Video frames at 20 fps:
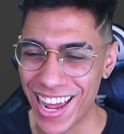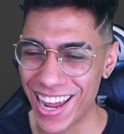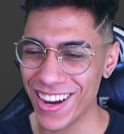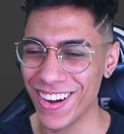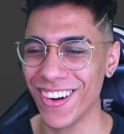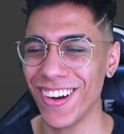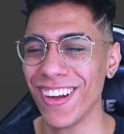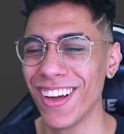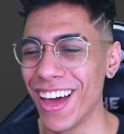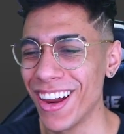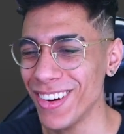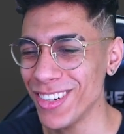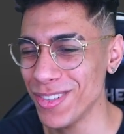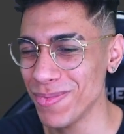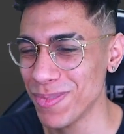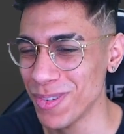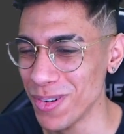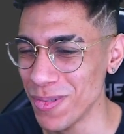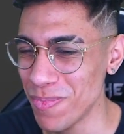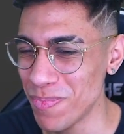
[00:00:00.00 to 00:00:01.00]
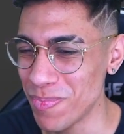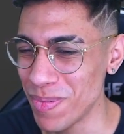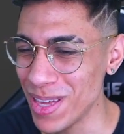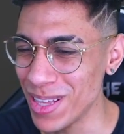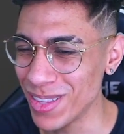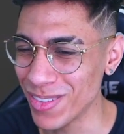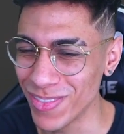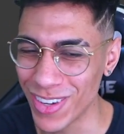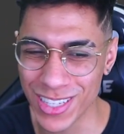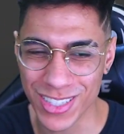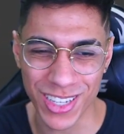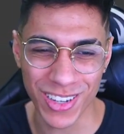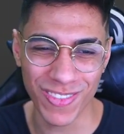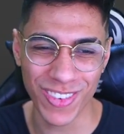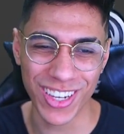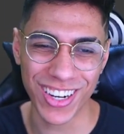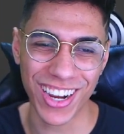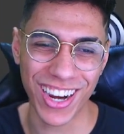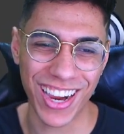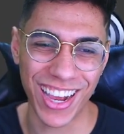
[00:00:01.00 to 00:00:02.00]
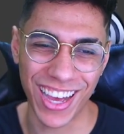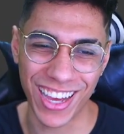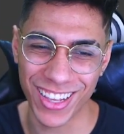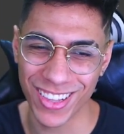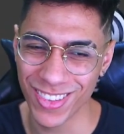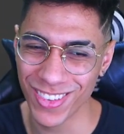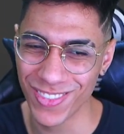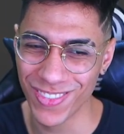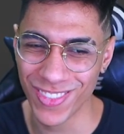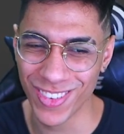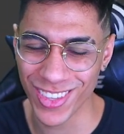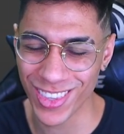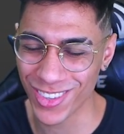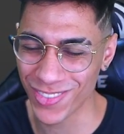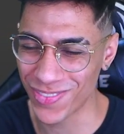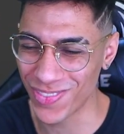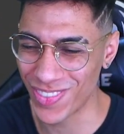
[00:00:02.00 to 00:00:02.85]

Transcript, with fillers: Aí colocaram, tipo, no peito, mas tá, mano, agarrando muito